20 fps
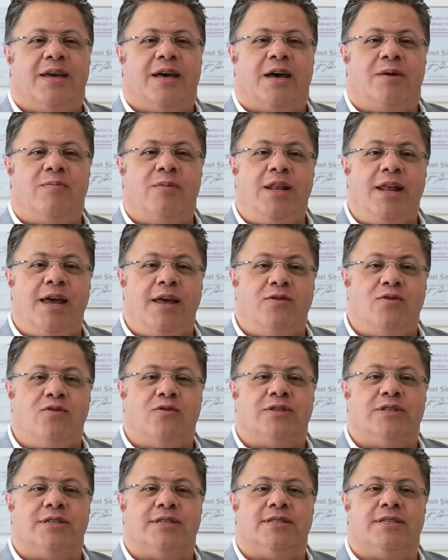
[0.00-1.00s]
Ameliyat
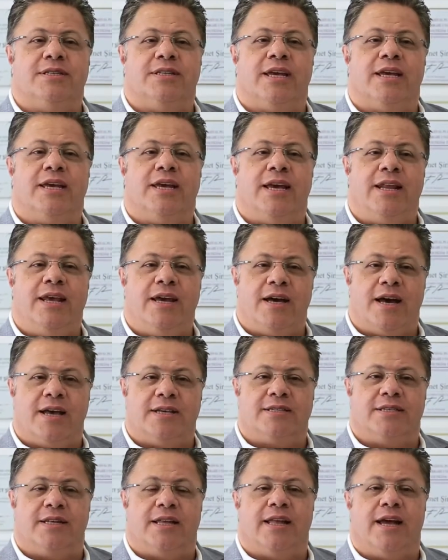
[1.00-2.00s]
öncesinde gerek
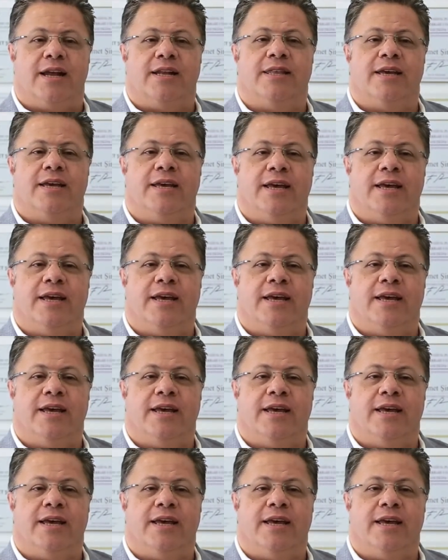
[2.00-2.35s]
hastalarda